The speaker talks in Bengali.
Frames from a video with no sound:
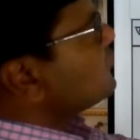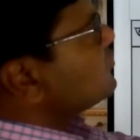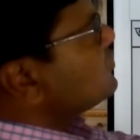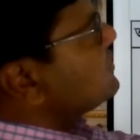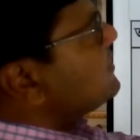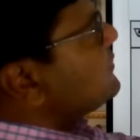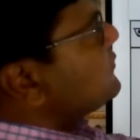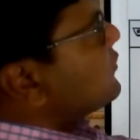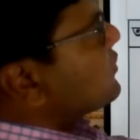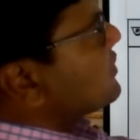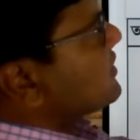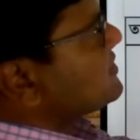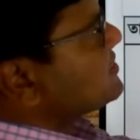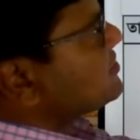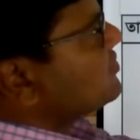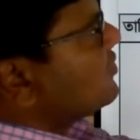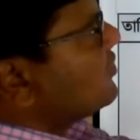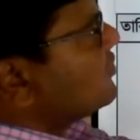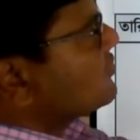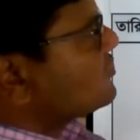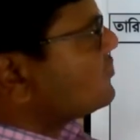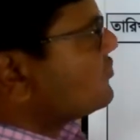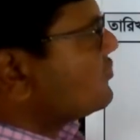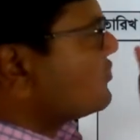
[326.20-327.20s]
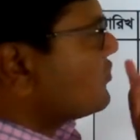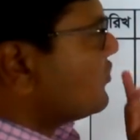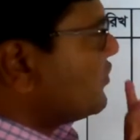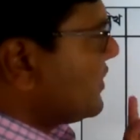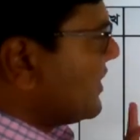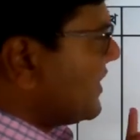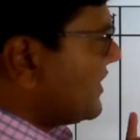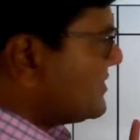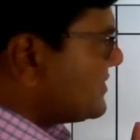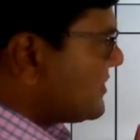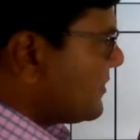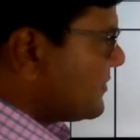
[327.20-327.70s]
আমি উদ্দীপকের যে অংশটুকু
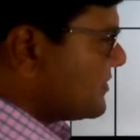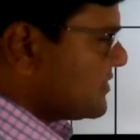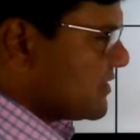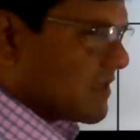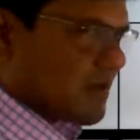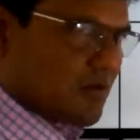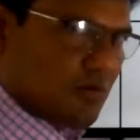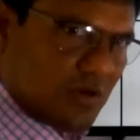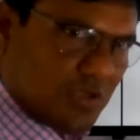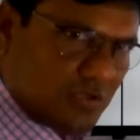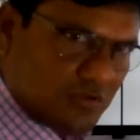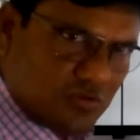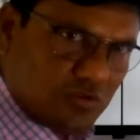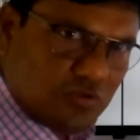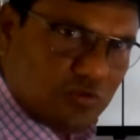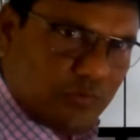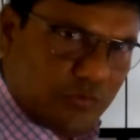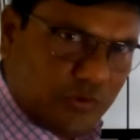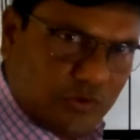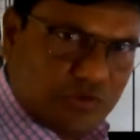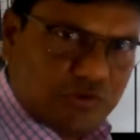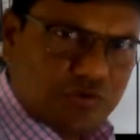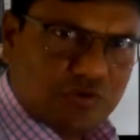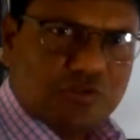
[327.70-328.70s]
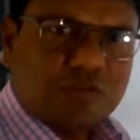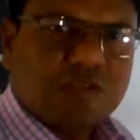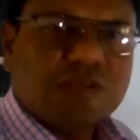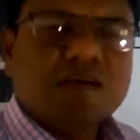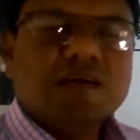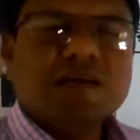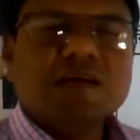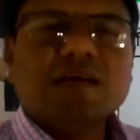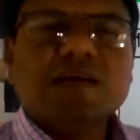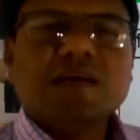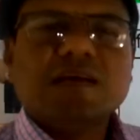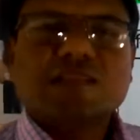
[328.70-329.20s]
এই জাবেদাটা করার জন্য প্রয়োজন
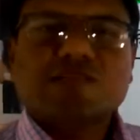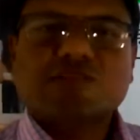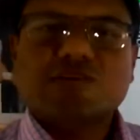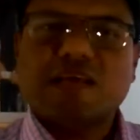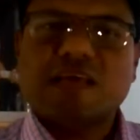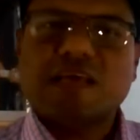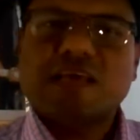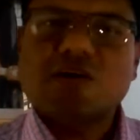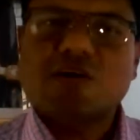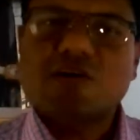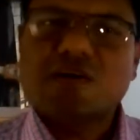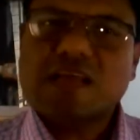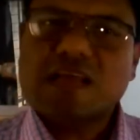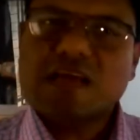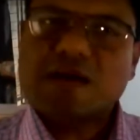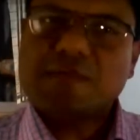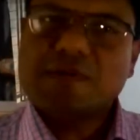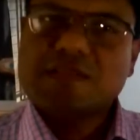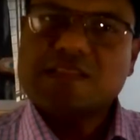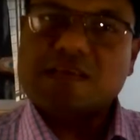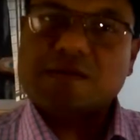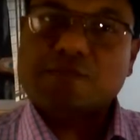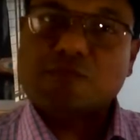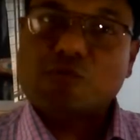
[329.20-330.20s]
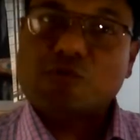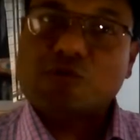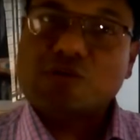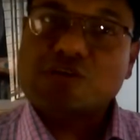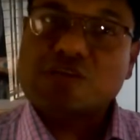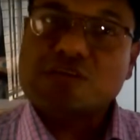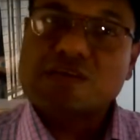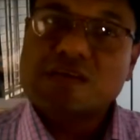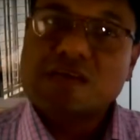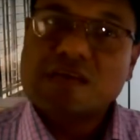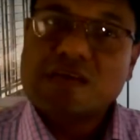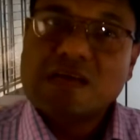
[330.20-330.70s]
তো এই অঙ্কে আমাদের
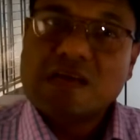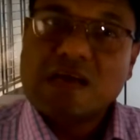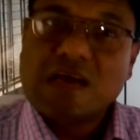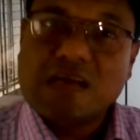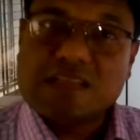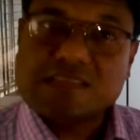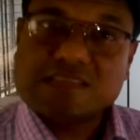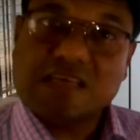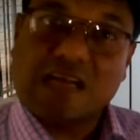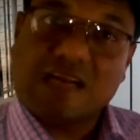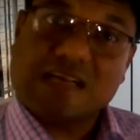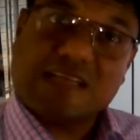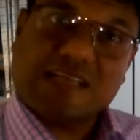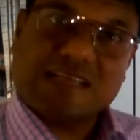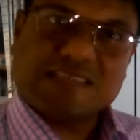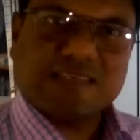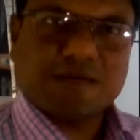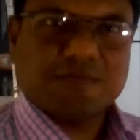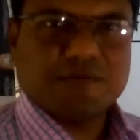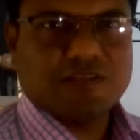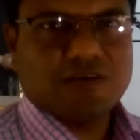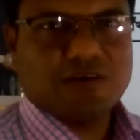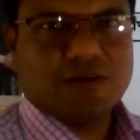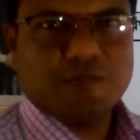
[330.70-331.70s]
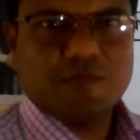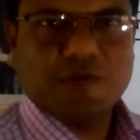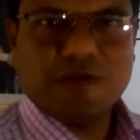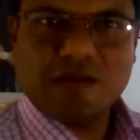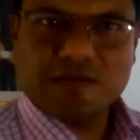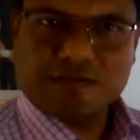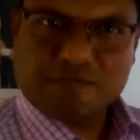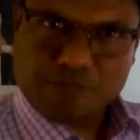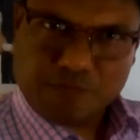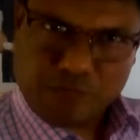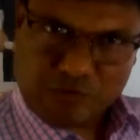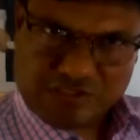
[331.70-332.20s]
মোট চারটা জাবেদা হবে
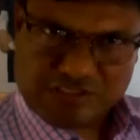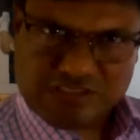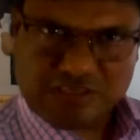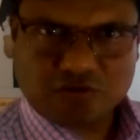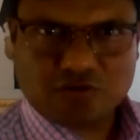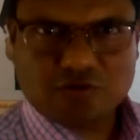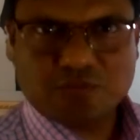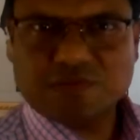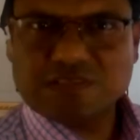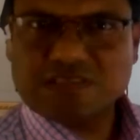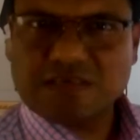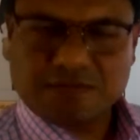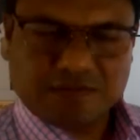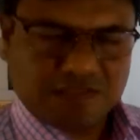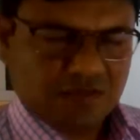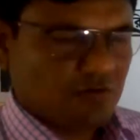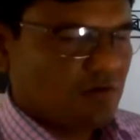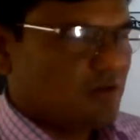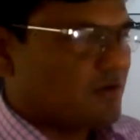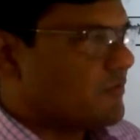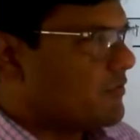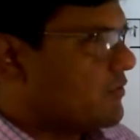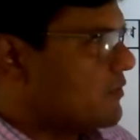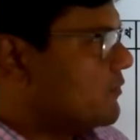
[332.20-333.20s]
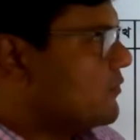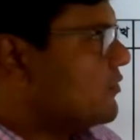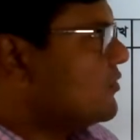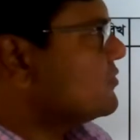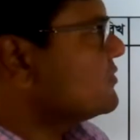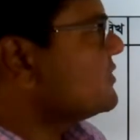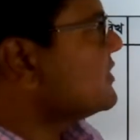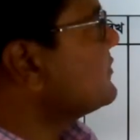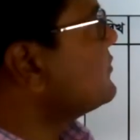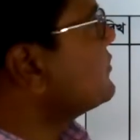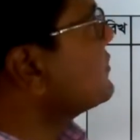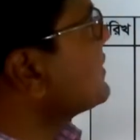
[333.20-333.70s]
পর্যায়ক্রমে জাবেদাগুলি করব
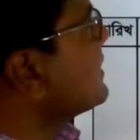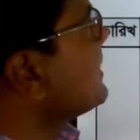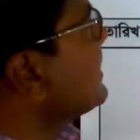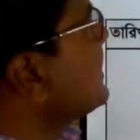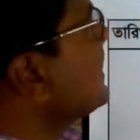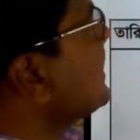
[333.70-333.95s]
এবং